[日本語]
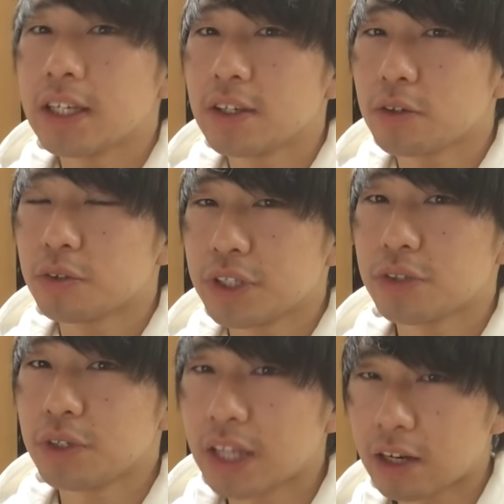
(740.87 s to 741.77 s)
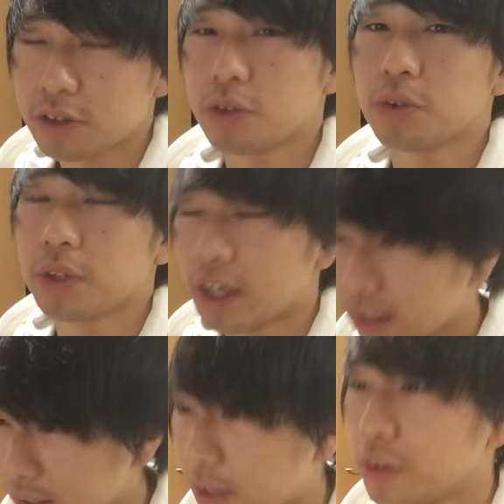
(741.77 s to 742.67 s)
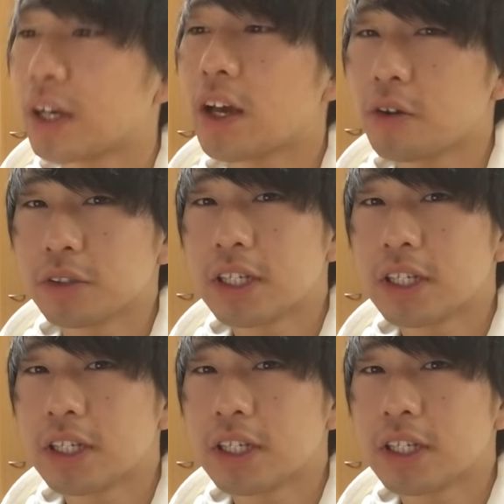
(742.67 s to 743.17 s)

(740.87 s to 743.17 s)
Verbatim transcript: よく一緒になる人とねあの仲良く